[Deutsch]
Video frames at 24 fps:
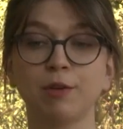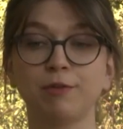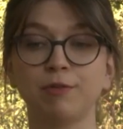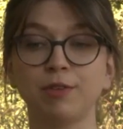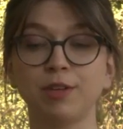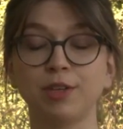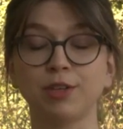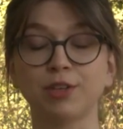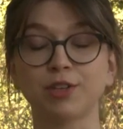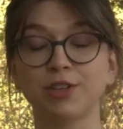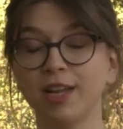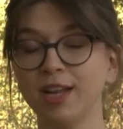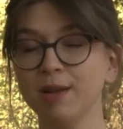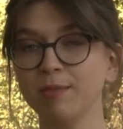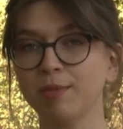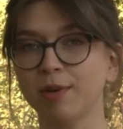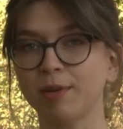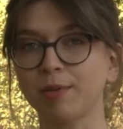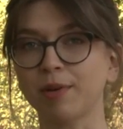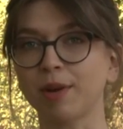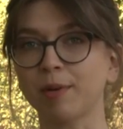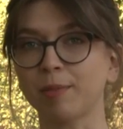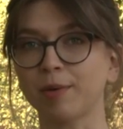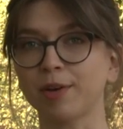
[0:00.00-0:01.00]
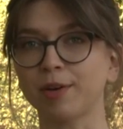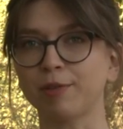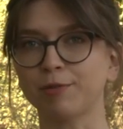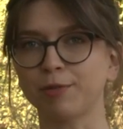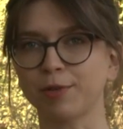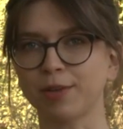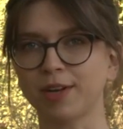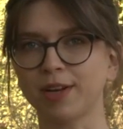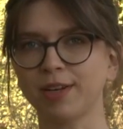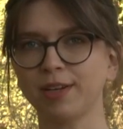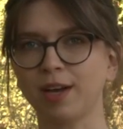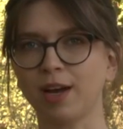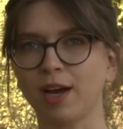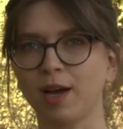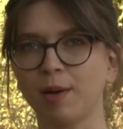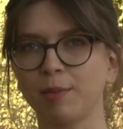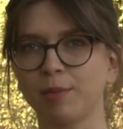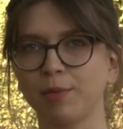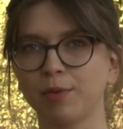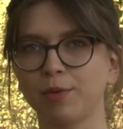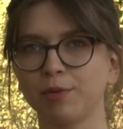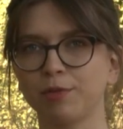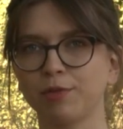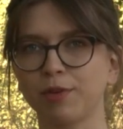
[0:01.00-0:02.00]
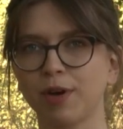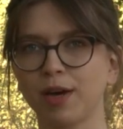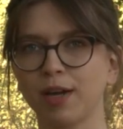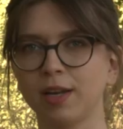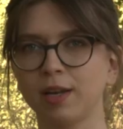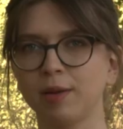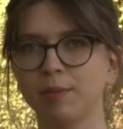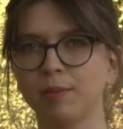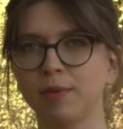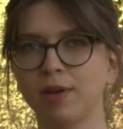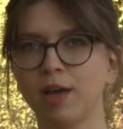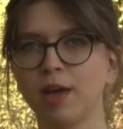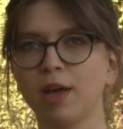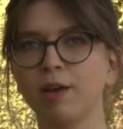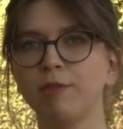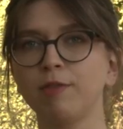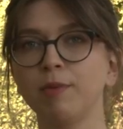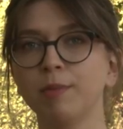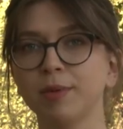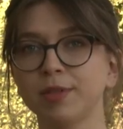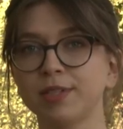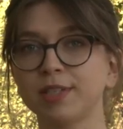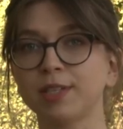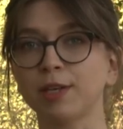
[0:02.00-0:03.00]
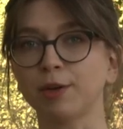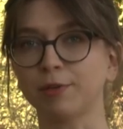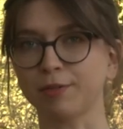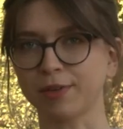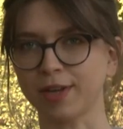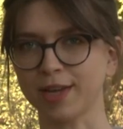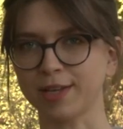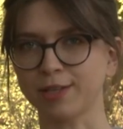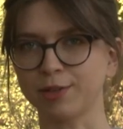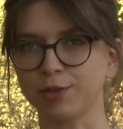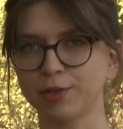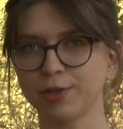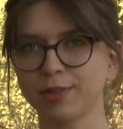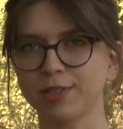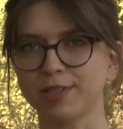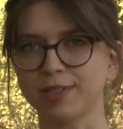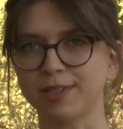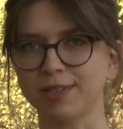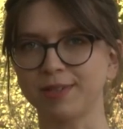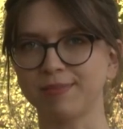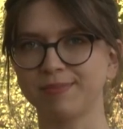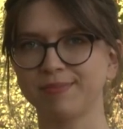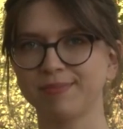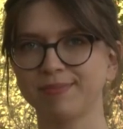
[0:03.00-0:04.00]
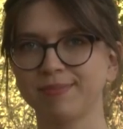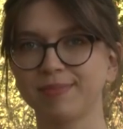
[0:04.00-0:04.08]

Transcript: Wie schnell man dabei vorankam und vor allem, wie man sich auf Reisen schützte,